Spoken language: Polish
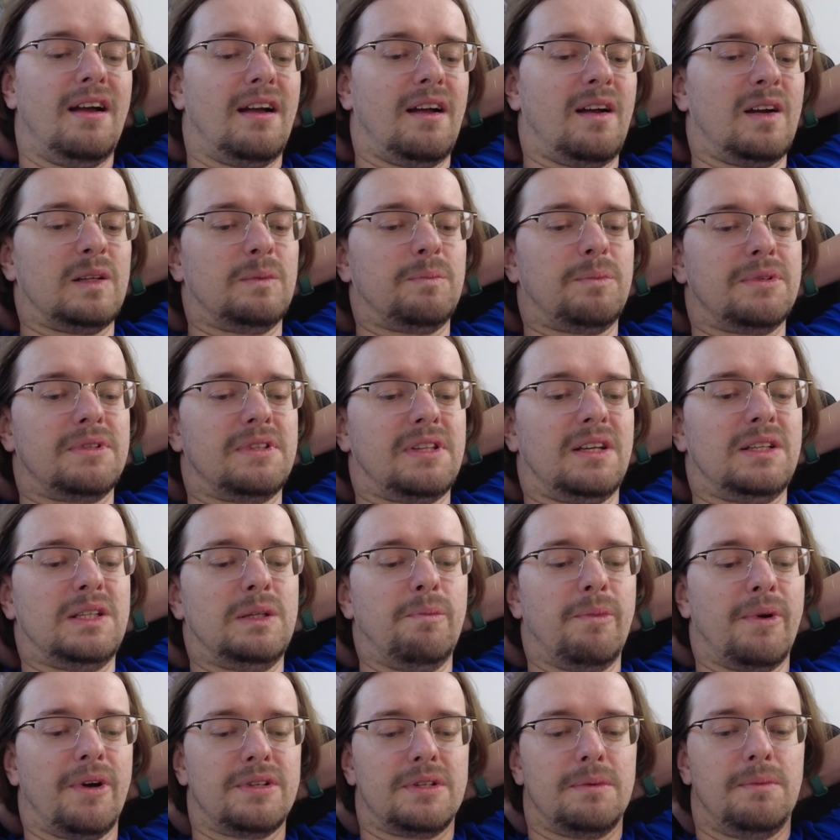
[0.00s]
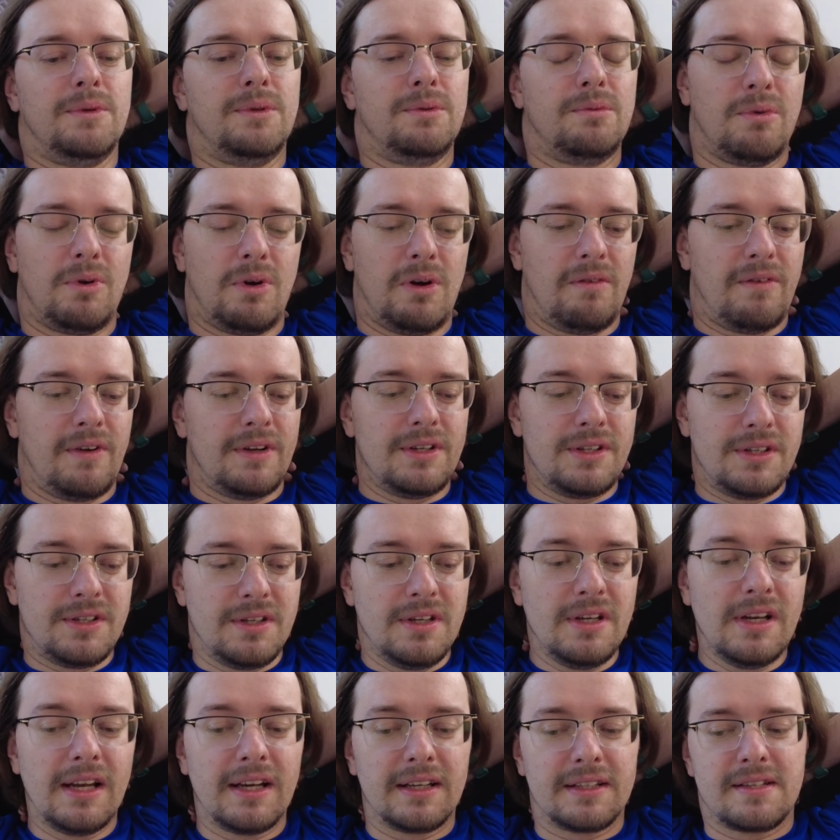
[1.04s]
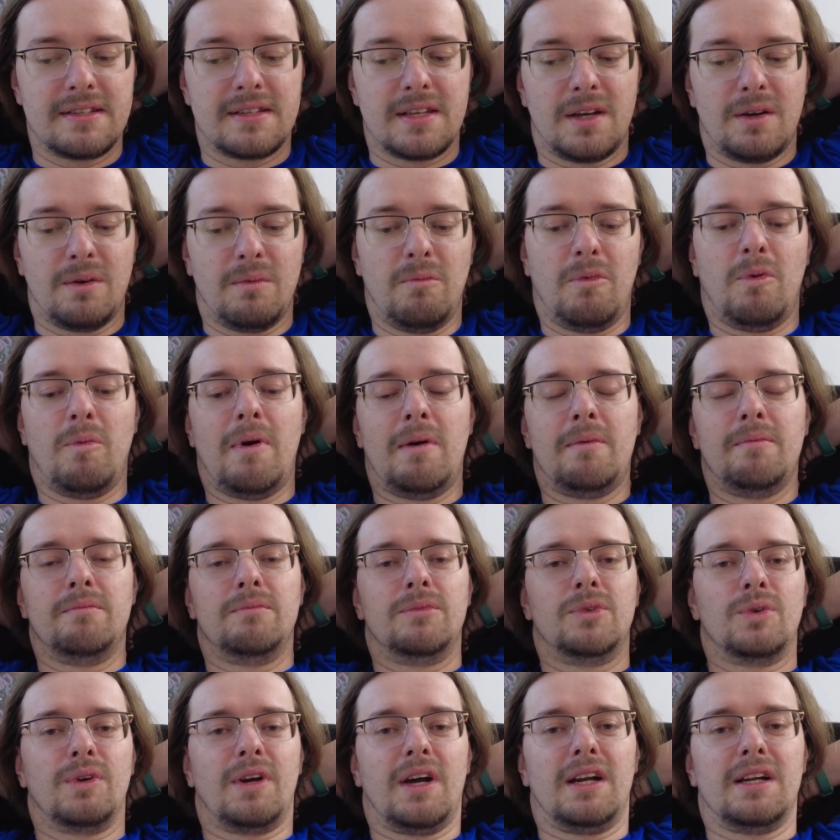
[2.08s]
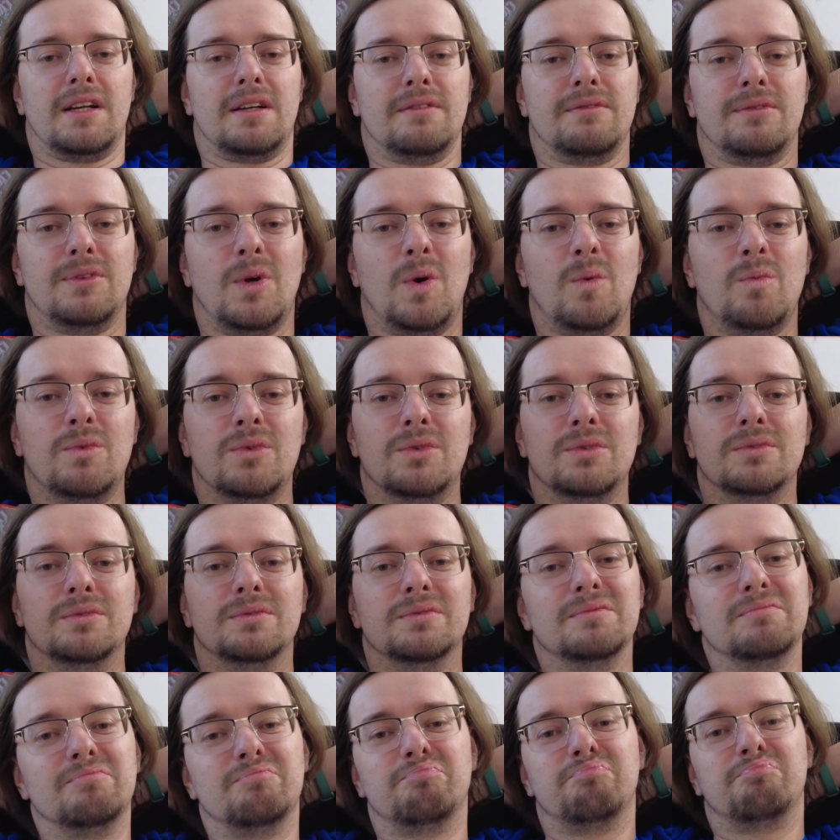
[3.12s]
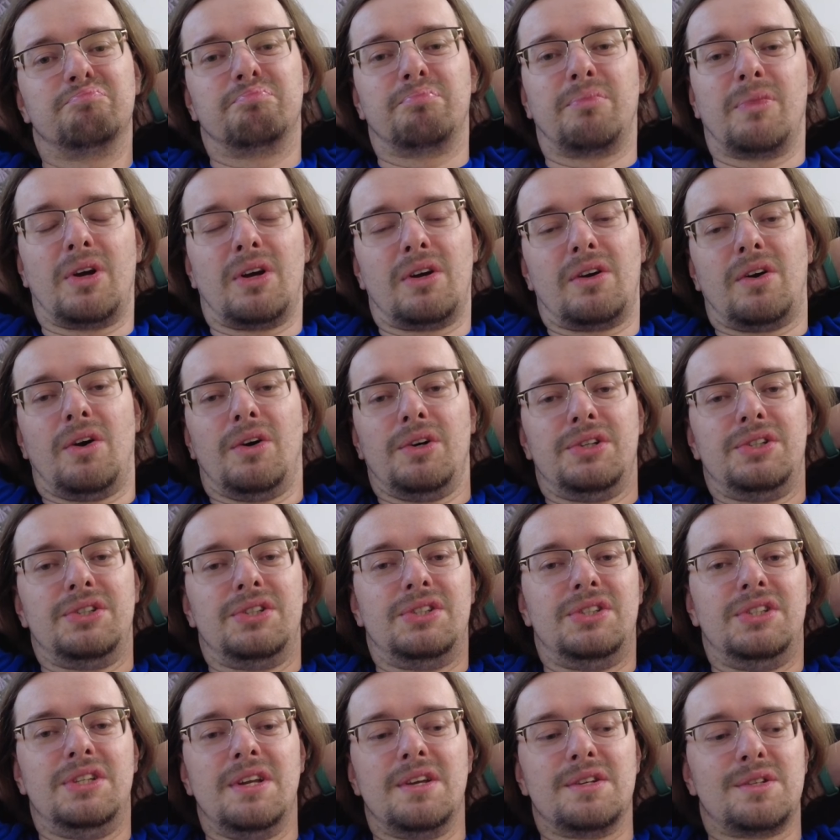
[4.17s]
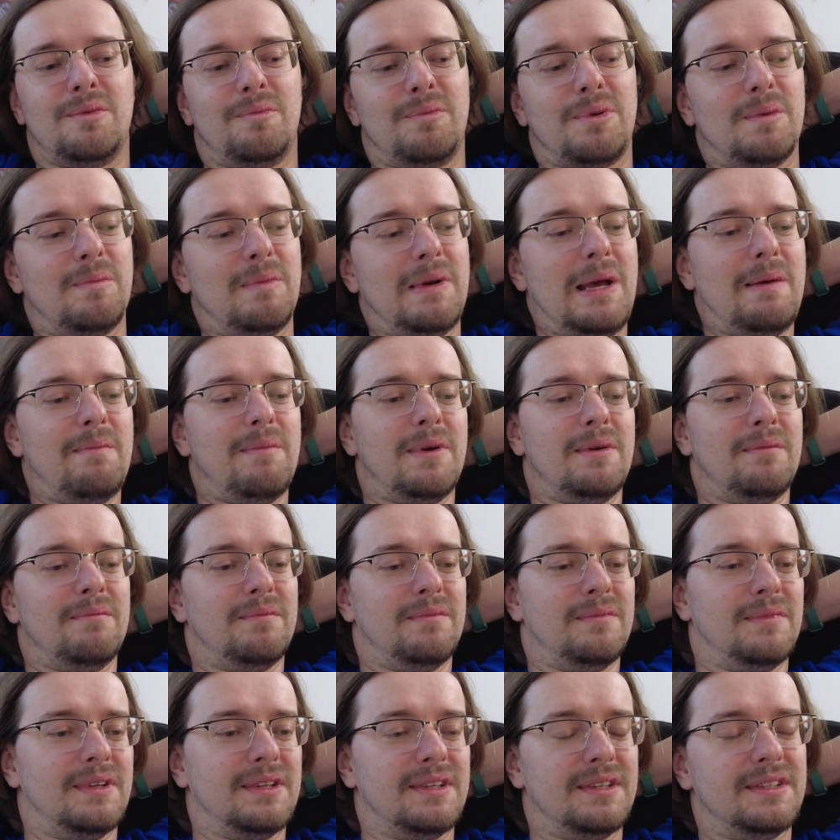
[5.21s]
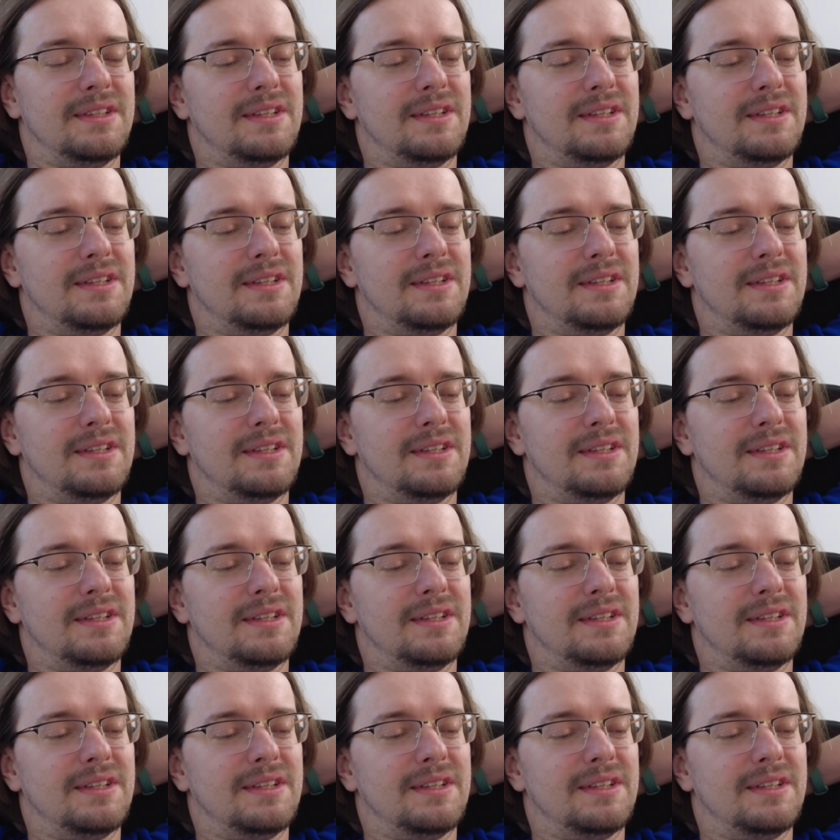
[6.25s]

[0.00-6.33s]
Kart postaci mogę sobie drukować ile chcę, bo mam drukarkę w domu, kości nie są problemem.